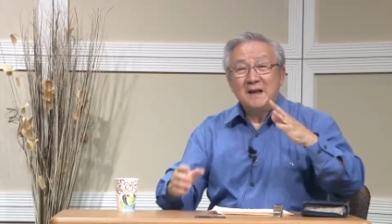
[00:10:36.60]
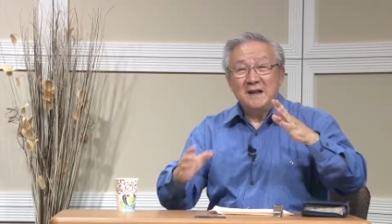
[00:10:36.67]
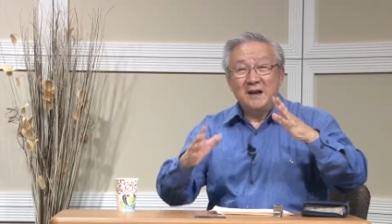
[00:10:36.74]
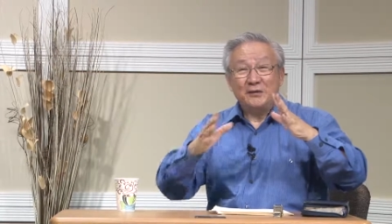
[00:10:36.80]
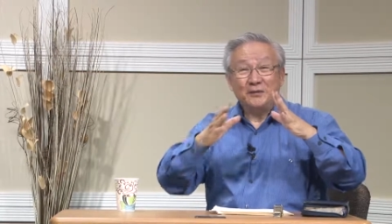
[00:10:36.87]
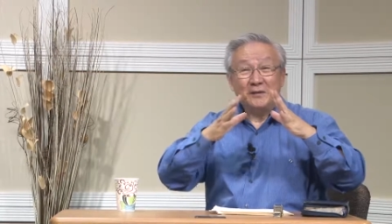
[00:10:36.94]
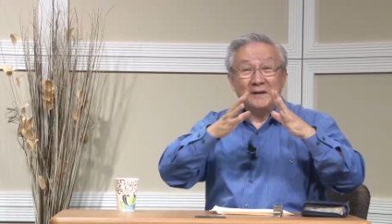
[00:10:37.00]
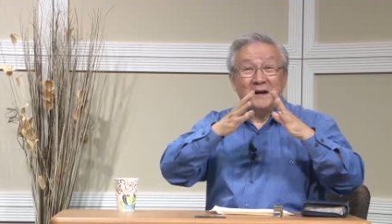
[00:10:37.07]
你
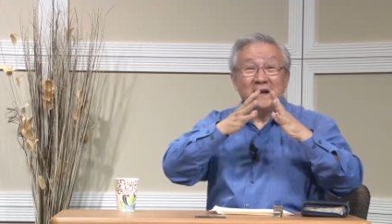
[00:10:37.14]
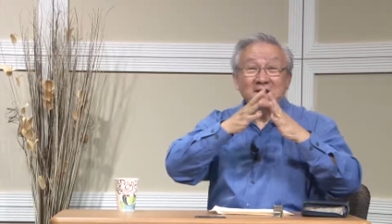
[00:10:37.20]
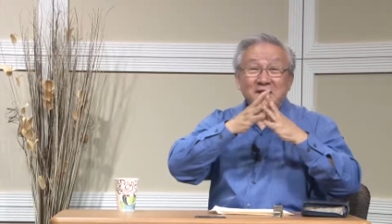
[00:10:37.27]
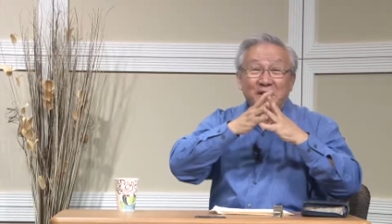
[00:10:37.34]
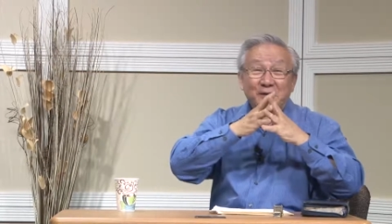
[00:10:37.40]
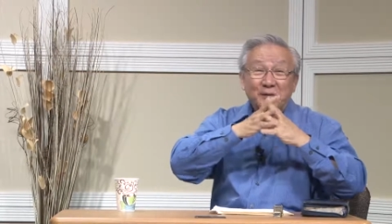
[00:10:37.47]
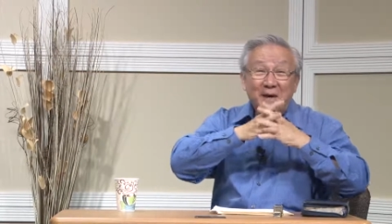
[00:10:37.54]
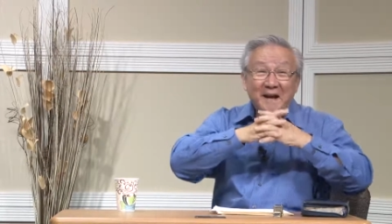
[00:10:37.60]
要从那个
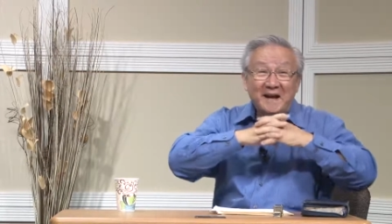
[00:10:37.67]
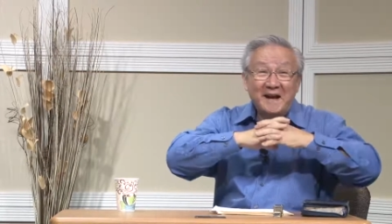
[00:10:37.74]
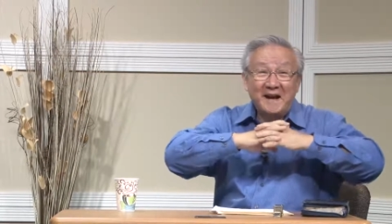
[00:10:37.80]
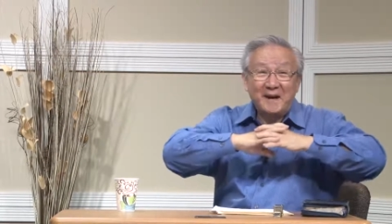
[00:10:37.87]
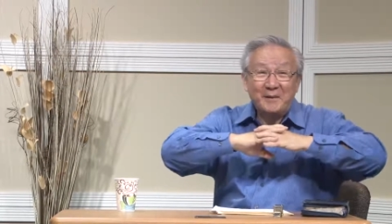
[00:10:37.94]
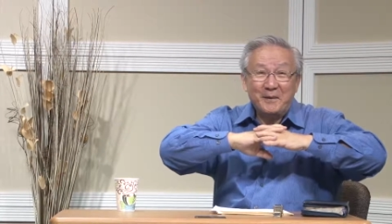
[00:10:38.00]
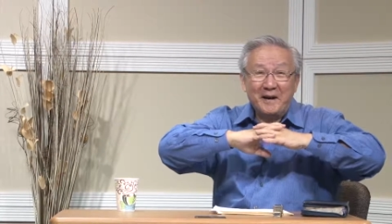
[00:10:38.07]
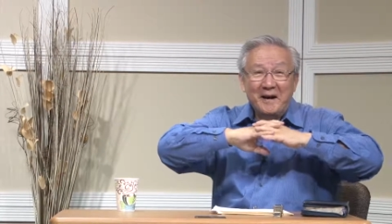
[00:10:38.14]
角度来
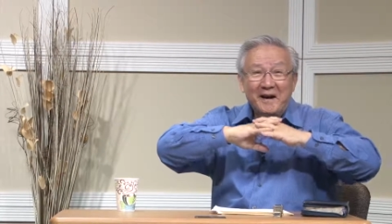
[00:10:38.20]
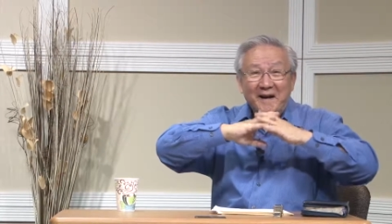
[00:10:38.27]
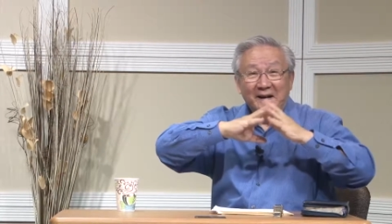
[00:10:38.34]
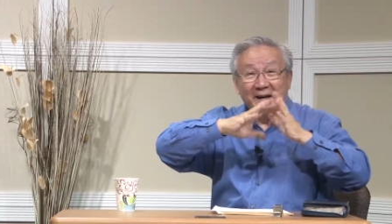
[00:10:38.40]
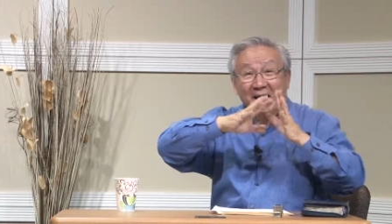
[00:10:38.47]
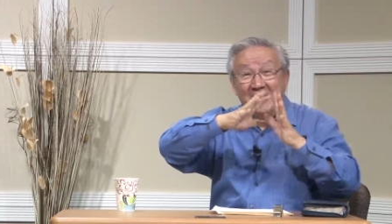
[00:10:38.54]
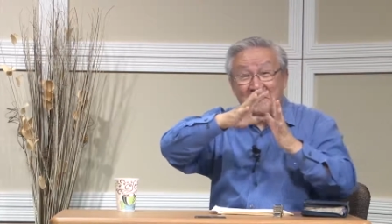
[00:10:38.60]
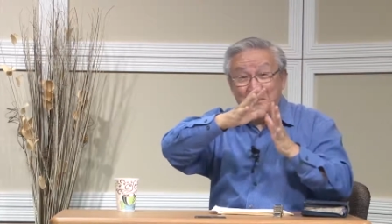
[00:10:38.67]
看的话，
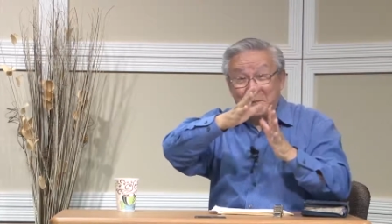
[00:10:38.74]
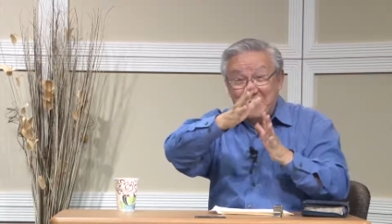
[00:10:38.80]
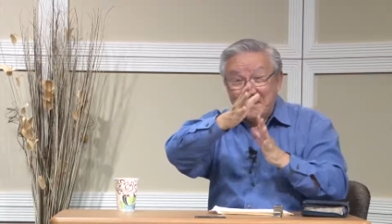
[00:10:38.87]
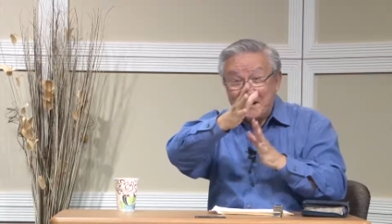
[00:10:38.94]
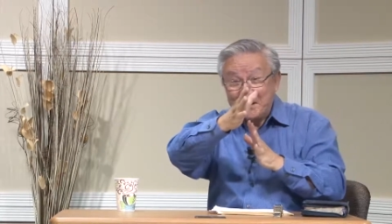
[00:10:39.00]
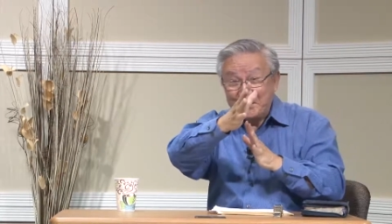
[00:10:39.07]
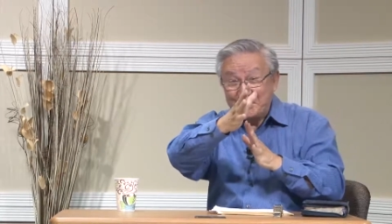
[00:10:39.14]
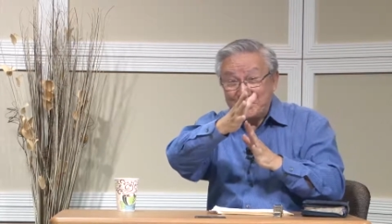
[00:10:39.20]
好像很不
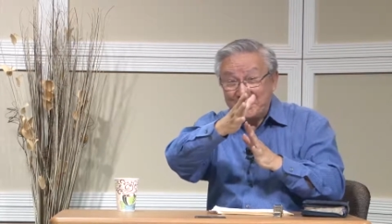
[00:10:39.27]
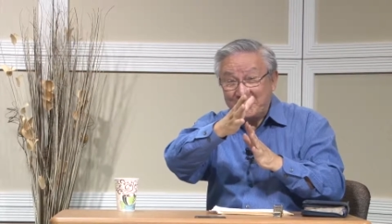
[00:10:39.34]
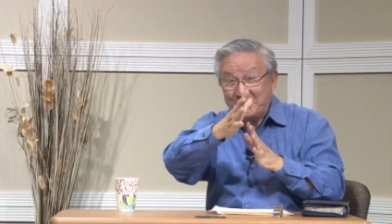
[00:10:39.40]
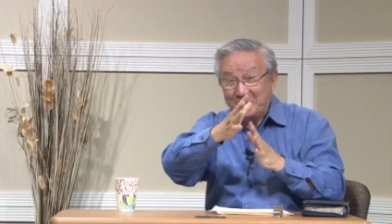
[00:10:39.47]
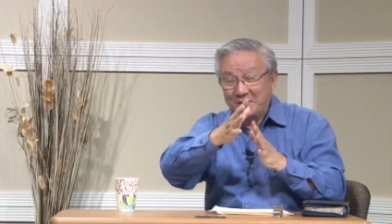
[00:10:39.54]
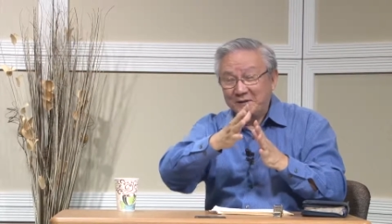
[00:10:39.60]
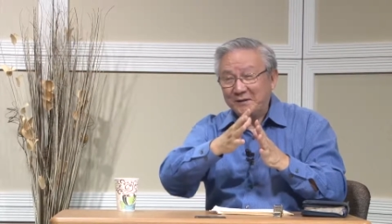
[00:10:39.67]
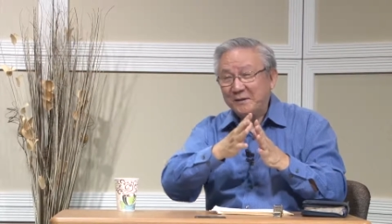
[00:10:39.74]
科学，
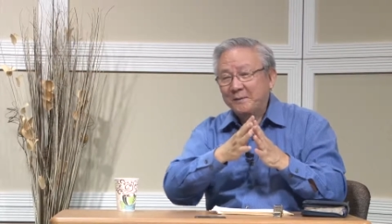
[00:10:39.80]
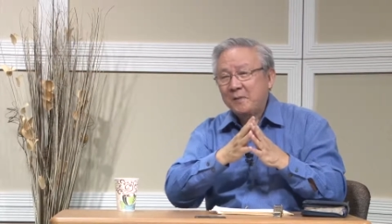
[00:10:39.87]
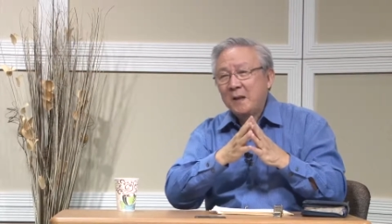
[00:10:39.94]
是不是？